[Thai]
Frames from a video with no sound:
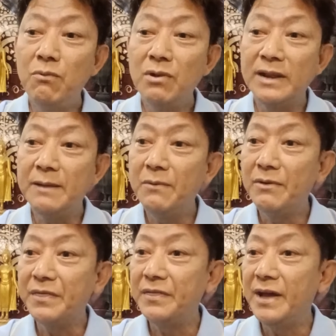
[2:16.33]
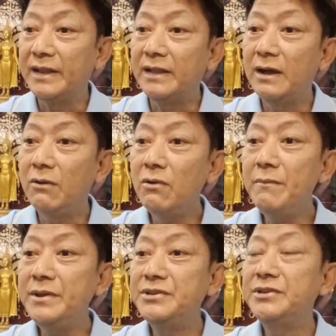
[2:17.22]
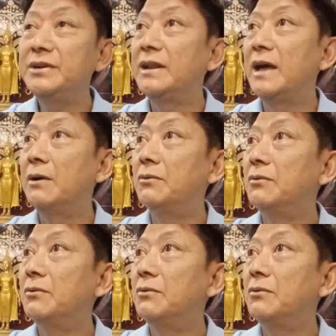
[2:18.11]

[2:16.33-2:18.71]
พวกนักประวัติศาสตร์เขาก็ไม่เชื่อเรา